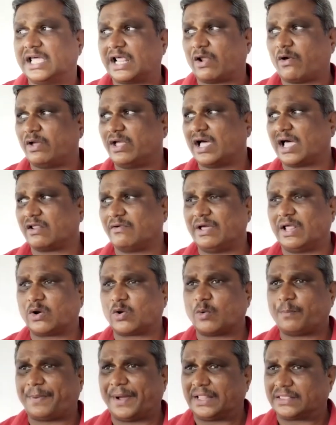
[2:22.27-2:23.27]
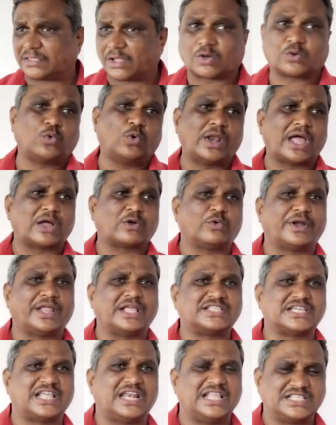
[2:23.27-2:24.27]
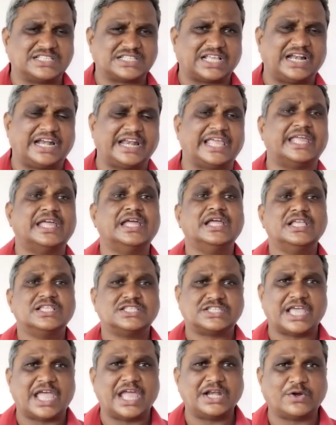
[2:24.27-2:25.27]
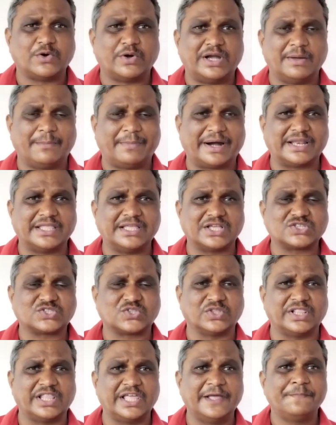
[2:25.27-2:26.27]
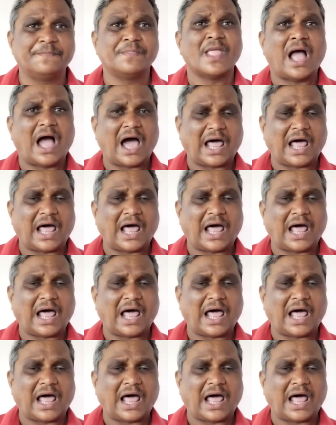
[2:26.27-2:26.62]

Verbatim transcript: ఇరవై ఆరు వేల రూపాయలు తక్కువ లేకుండా చెల్లించాలని సిఐటి డిమాండ్ చేస్తుంది